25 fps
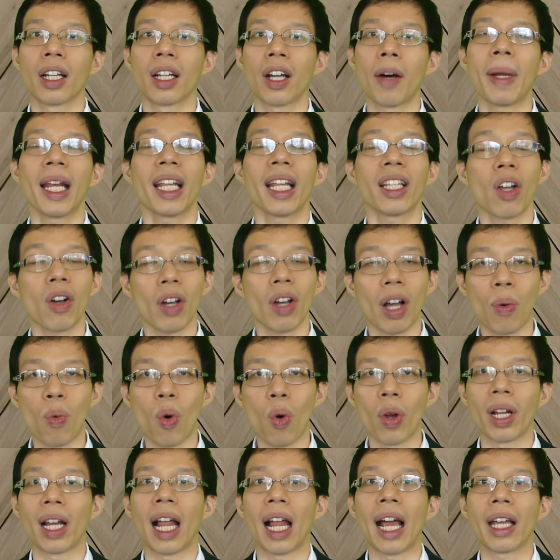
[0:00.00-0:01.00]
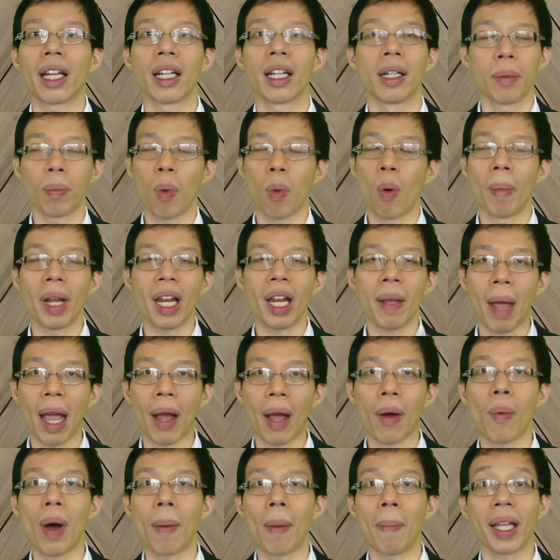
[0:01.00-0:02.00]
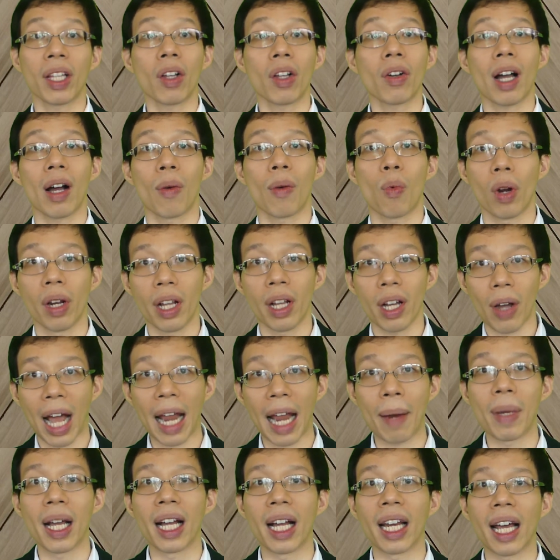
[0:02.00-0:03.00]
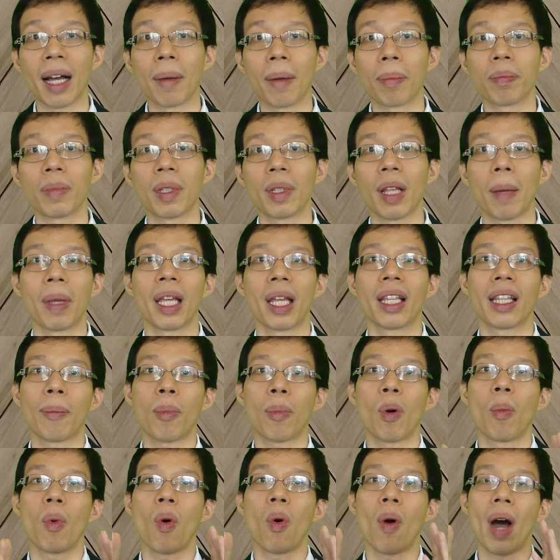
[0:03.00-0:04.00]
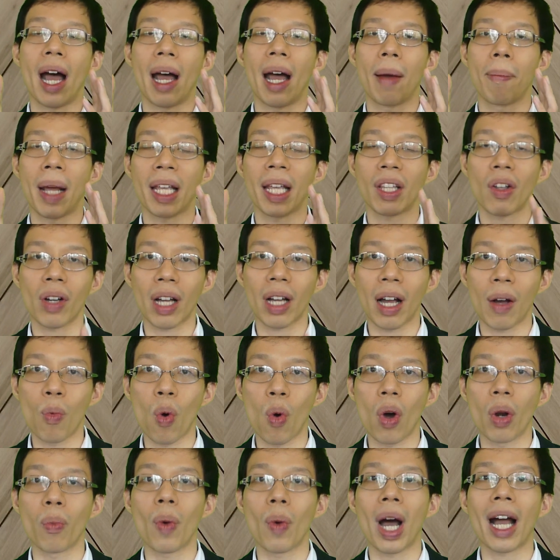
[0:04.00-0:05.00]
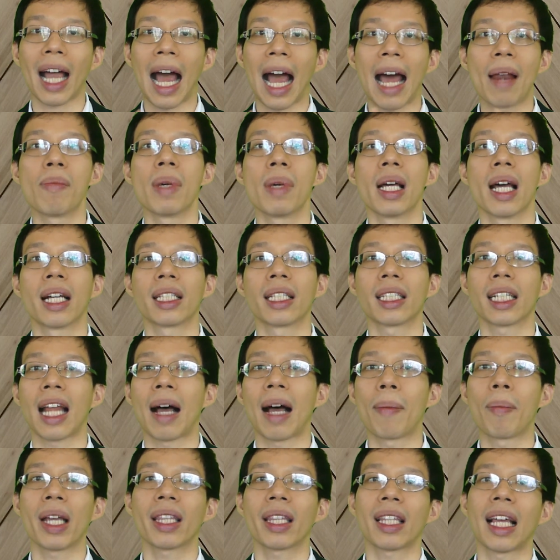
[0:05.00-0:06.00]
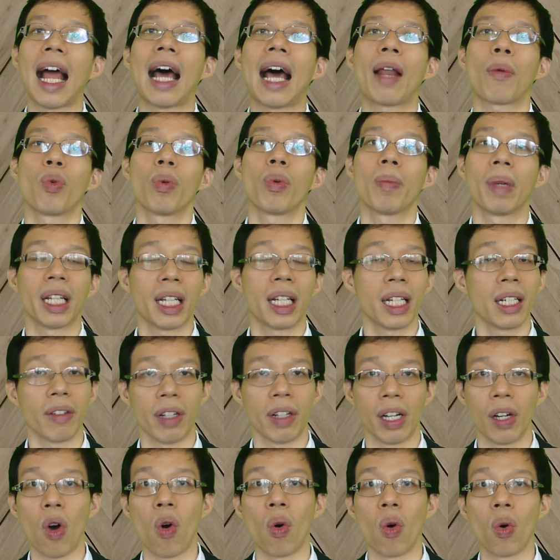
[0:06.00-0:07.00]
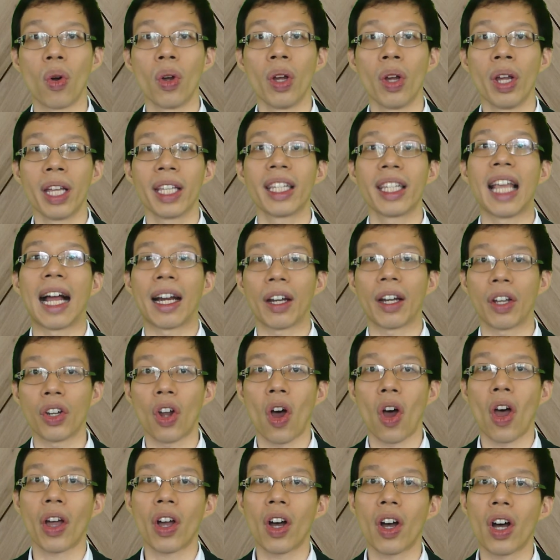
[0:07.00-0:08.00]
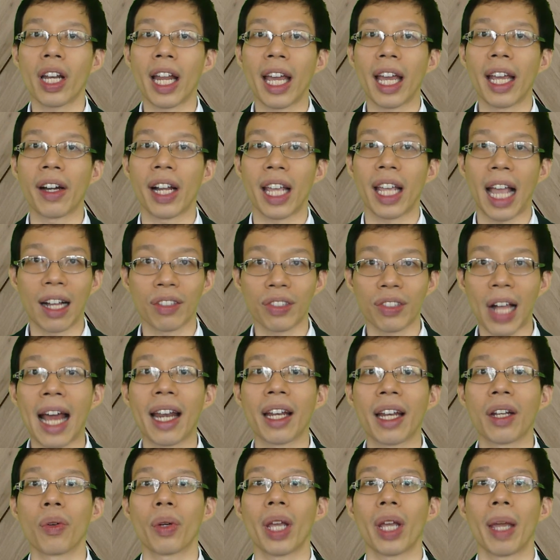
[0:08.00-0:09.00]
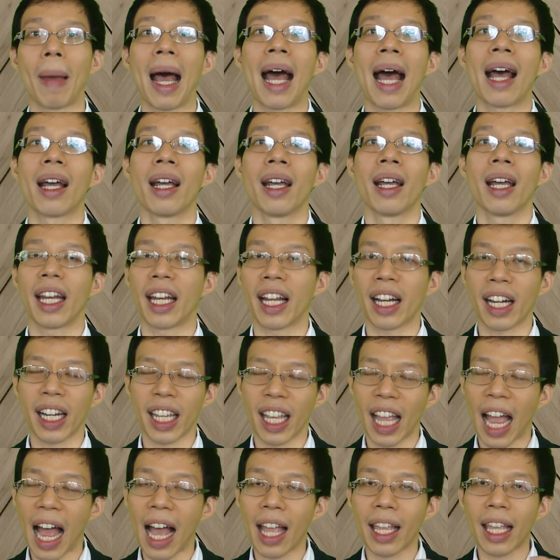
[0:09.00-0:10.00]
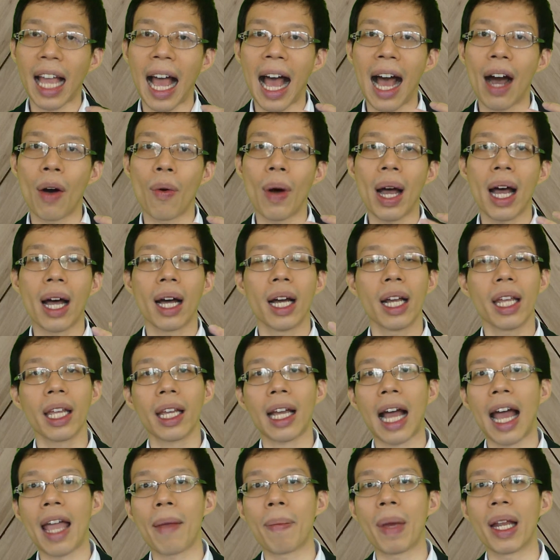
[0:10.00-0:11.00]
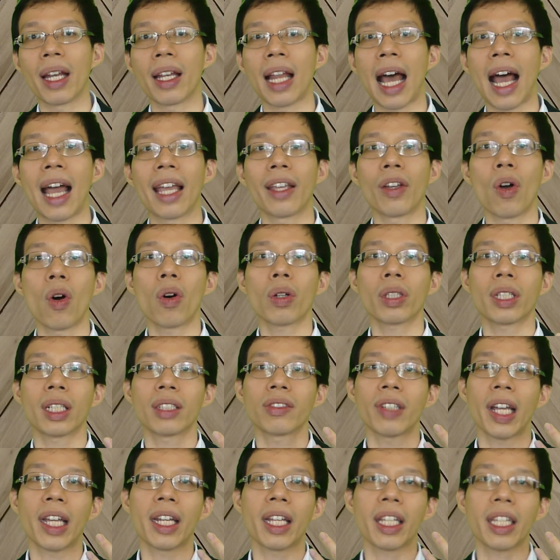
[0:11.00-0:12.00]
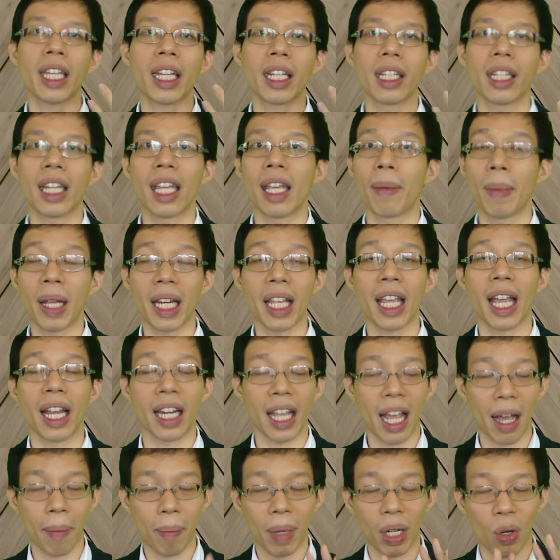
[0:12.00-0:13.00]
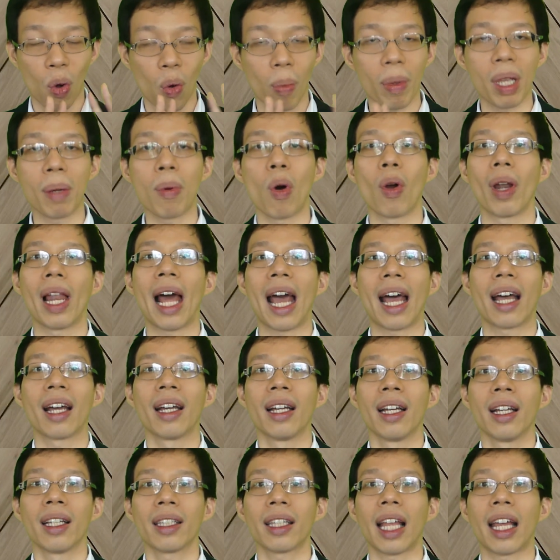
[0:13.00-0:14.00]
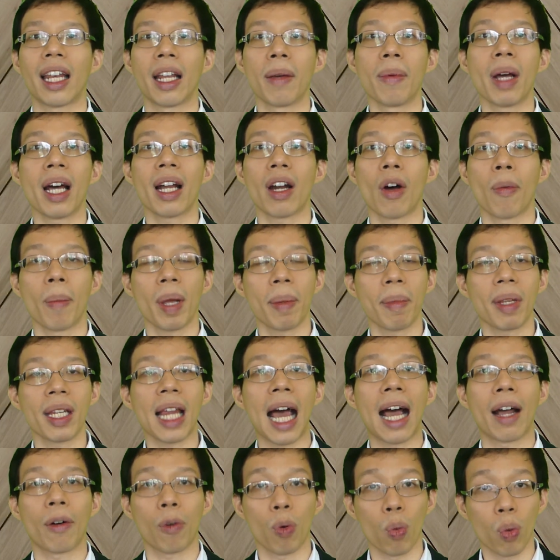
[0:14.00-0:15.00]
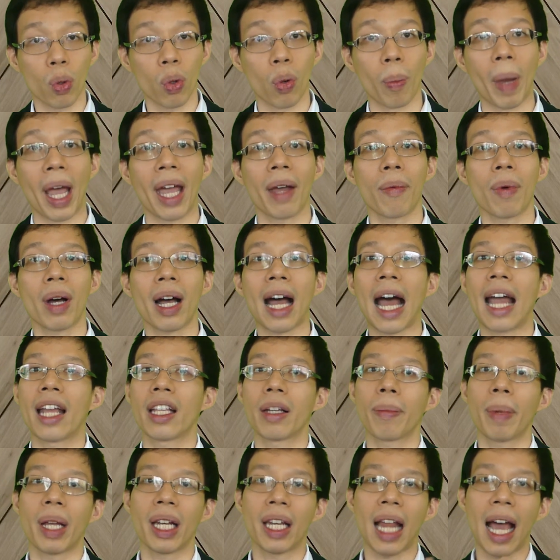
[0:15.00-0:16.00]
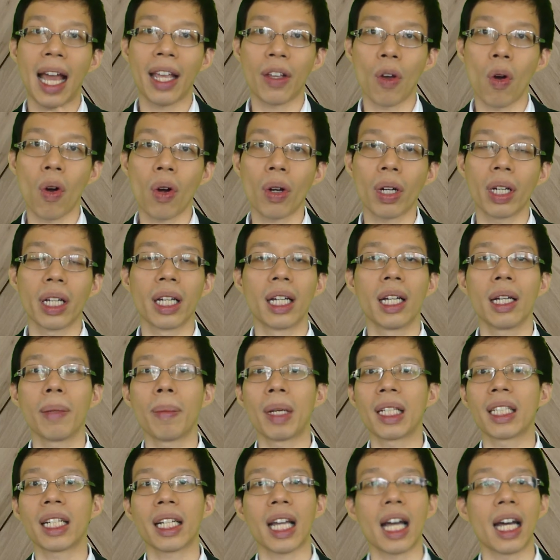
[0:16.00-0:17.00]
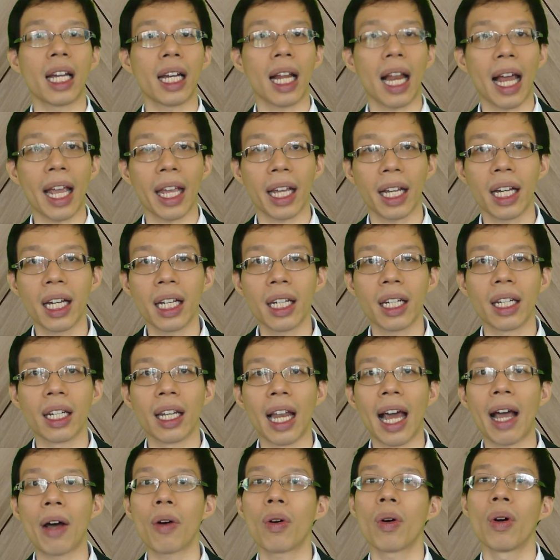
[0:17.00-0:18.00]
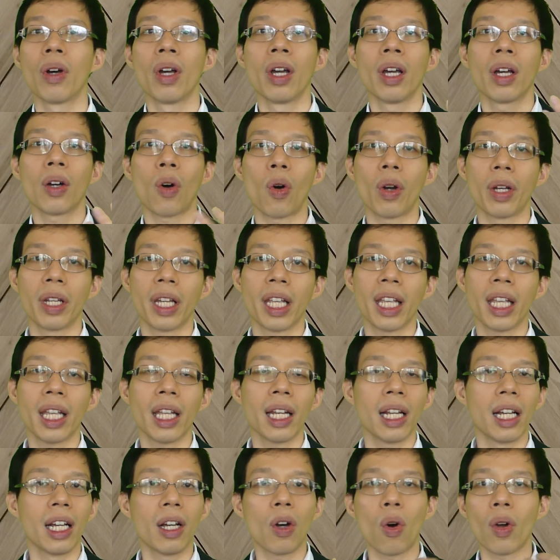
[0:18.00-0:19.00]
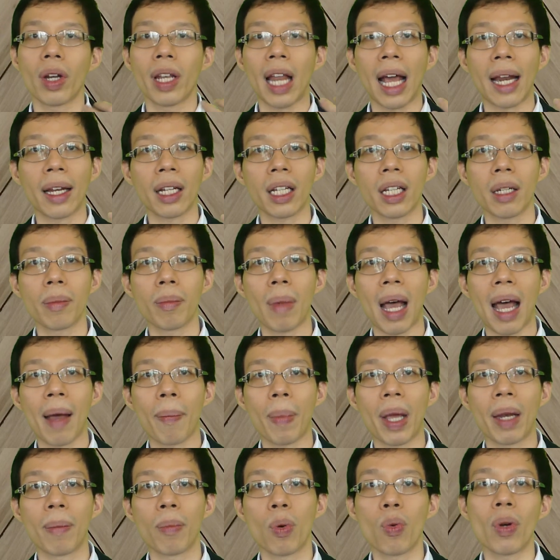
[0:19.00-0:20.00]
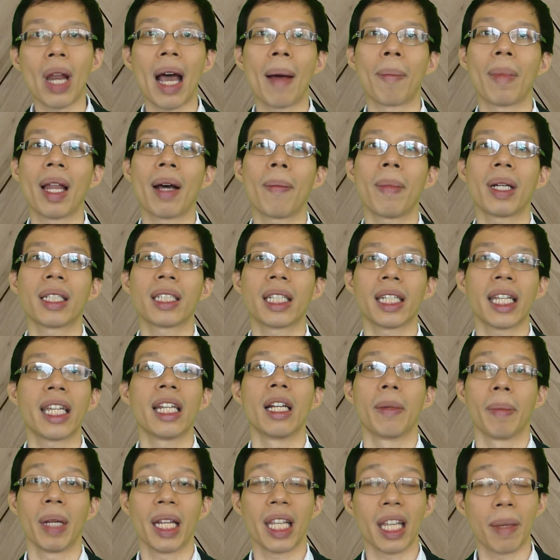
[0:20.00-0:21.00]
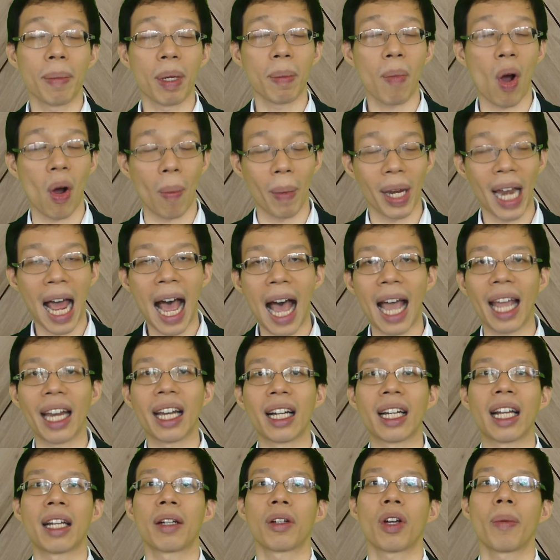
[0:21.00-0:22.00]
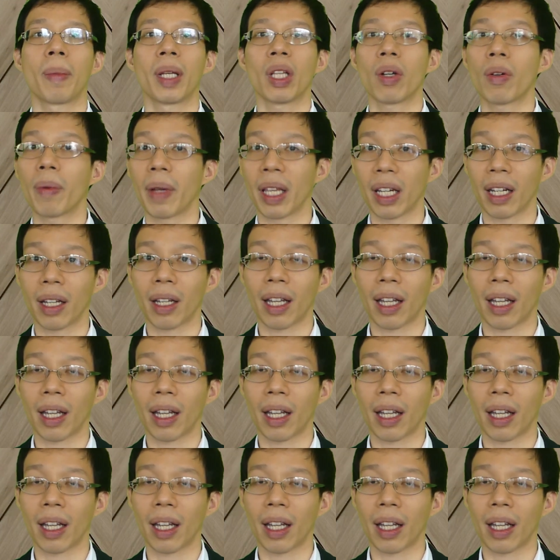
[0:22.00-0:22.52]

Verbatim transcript: ก็ไม่ได้ต้องกังวลอะไรคือผมไม่ได้หมายความว่าไม่ต้องกังวลเรื่องการเมืองนะครับแต่เพียงแต่ผมบอกว่าไม่ต้องกังวลว่าการเมืองจะทำให้ตลาดหุ้นมันขึ้นหรือลง อย่างน้อยๆก็ในระยะสั้นโอเคปะในระยะยาวว่าเอ้ยใครเป็นนายกจะเศรษฐกิจดีไม่ดีอันเนี้ยมันคงมีผลแหละแต่ในเมื่อเราไม่มีทางรู้ถูกไหมว่าใครจะเป็นนายกหรือมันจะเกิดอะไรขึ้น แล้วคนนี้หรือคนนั้นขึ้นมาเป็นผู้นำแล้วมันจะดีหรือไม่ดีมันบอกไม่ได้ ดังนั้นก็ไม่ต้อง